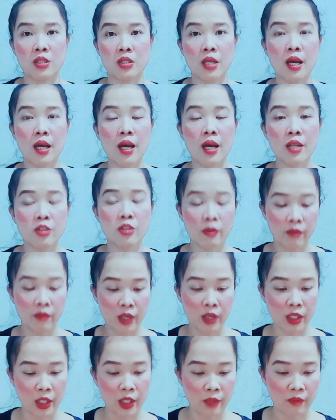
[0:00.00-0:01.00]
rin sa
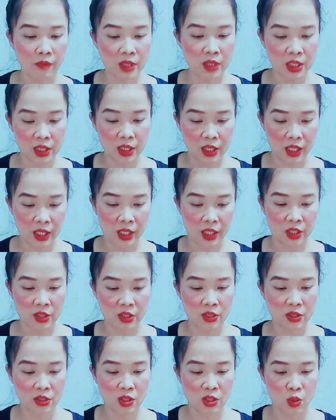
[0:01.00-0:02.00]
Japan Embassy
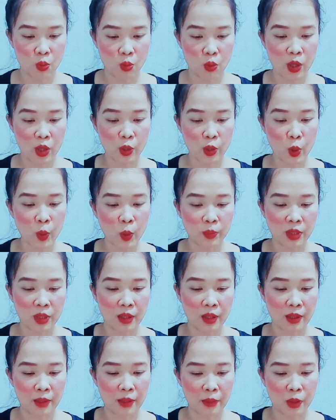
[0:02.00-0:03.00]
guys. So, I hope
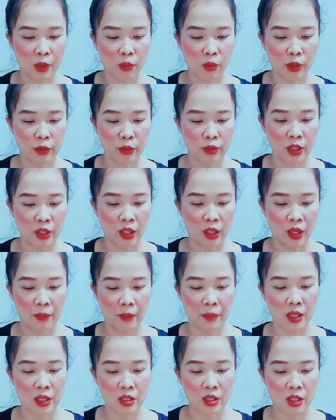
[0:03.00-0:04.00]
na meron kayong
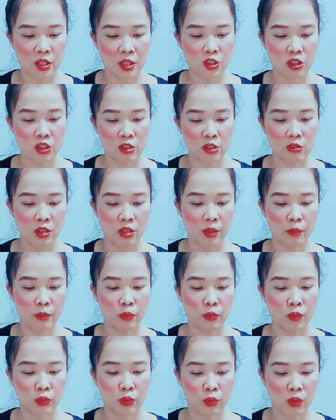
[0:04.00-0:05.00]
nalaman. Uh, share ko lang
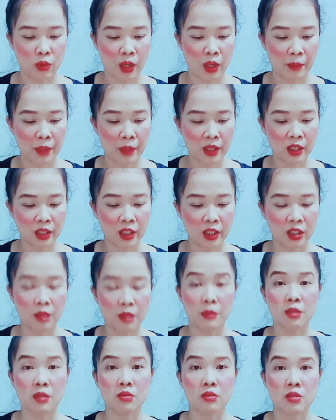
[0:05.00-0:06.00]
po ito. Uh, ah, battery
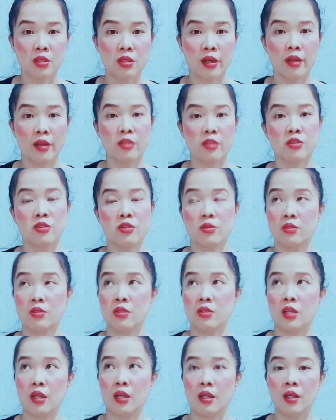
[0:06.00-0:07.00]
naman to sa resource ko
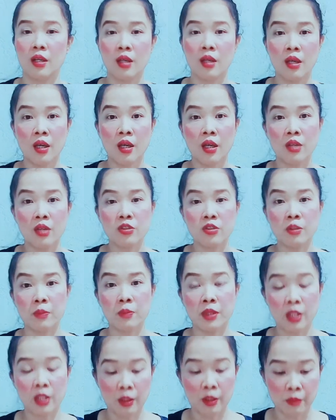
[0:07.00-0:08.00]
sa
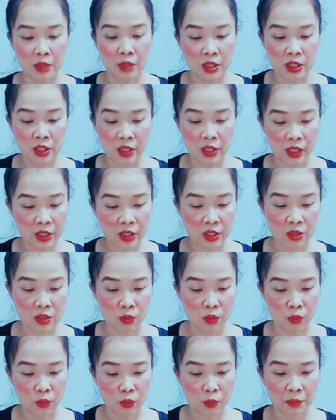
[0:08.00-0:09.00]
Japan Embassy guys.
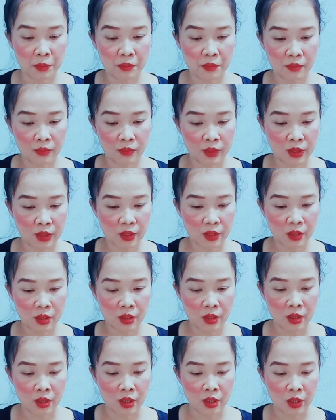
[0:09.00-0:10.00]
So,
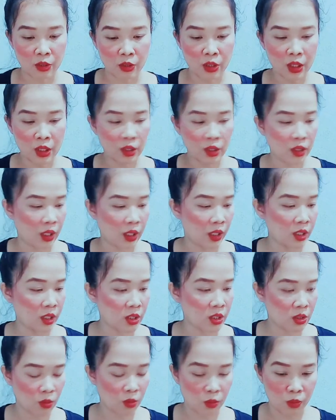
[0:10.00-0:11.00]
yun lang
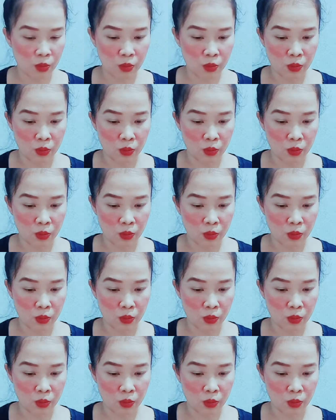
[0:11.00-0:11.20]
guys. So,